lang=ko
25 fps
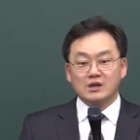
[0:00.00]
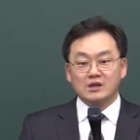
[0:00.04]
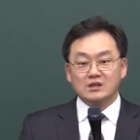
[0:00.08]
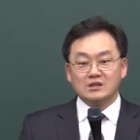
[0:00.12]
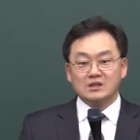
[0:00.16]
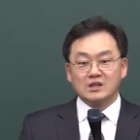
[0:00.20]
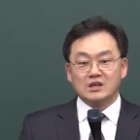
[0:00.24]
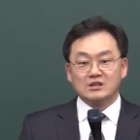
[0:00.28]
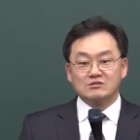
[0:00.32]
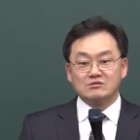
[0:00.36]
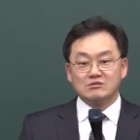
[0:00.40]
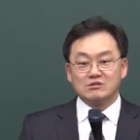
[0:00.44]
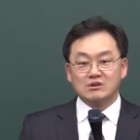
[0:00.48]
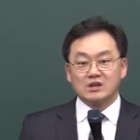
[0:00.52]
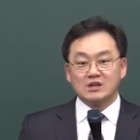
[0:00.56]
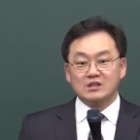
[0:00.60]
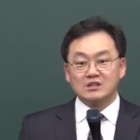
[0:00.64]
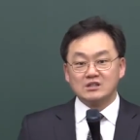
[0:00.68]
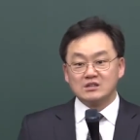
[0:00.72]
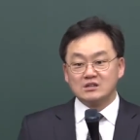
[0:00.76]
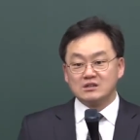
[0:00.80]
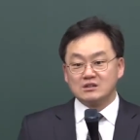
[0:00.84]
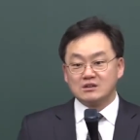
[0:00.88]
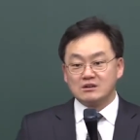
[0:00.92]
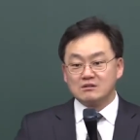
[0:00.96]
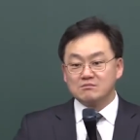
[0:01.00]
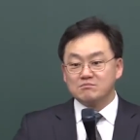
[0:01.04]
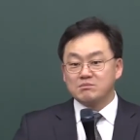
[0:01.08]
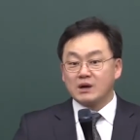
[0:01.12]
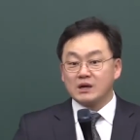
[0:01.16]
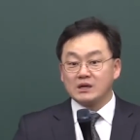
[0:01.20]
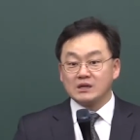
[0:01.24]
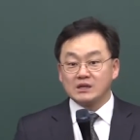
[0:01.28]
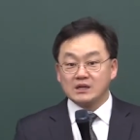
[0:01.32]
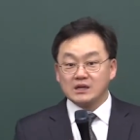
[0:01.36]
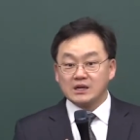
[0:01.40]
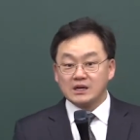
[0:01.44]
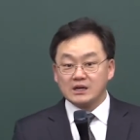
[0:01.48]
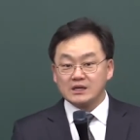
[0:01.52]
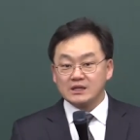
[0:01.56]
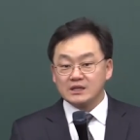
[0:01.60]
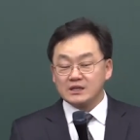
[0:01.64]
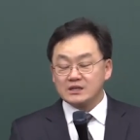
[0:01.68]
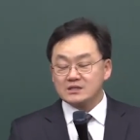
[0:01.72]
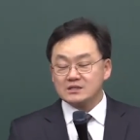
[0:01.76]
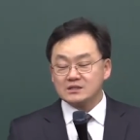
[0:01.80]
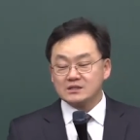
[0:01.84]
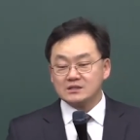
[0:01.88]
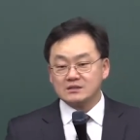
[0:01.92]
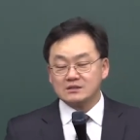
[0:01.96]
내 속에 있는 걸 발견하게
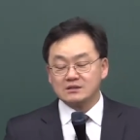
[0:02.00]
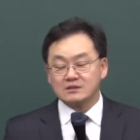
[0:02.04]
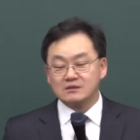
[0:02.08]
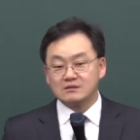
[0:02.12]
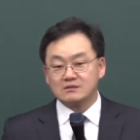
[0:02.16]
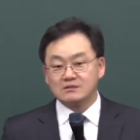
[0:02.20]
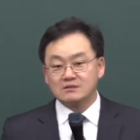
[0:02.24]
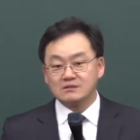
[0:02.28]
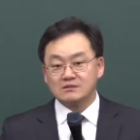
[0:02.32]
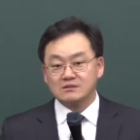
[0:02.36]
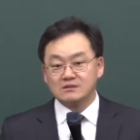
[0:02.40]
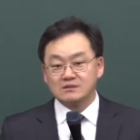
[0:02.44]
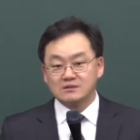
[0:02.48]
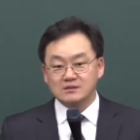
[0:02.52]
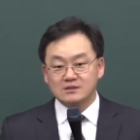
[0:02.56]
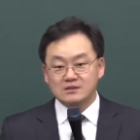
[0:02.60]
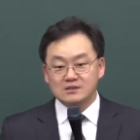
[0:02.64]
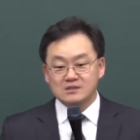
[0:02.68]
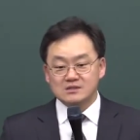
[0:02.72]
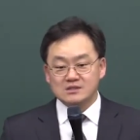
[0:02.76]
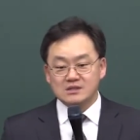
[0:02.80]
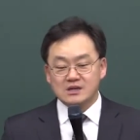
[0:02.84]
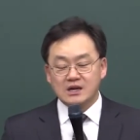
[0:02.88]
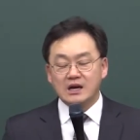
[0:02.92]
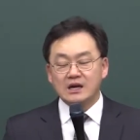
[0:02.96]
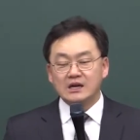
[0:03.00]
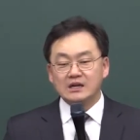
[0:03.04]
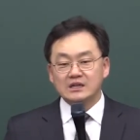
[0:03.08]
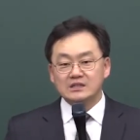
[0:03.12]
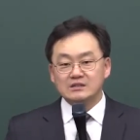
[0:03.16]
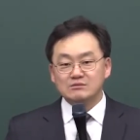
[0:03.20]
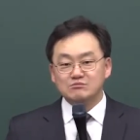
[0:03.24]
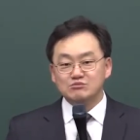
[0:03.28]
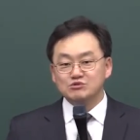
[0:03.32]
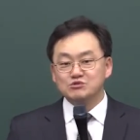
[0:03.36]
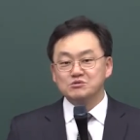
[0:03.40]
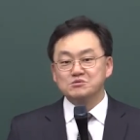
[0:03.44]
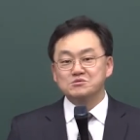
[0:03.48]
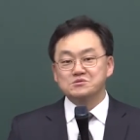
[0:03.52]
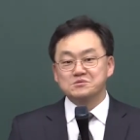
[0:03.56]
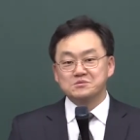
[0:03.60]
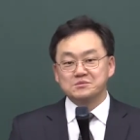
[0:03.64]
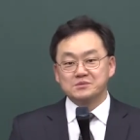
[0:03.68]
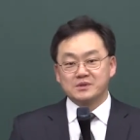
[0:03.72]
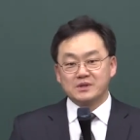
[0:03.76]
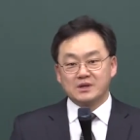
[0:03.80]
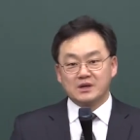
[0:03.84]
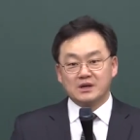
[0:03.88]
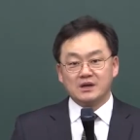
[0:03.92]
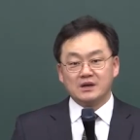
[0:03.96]
되어지는 거예요. 그래서 각인이
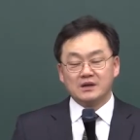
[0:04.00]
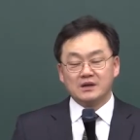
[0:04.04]
무섭습니다.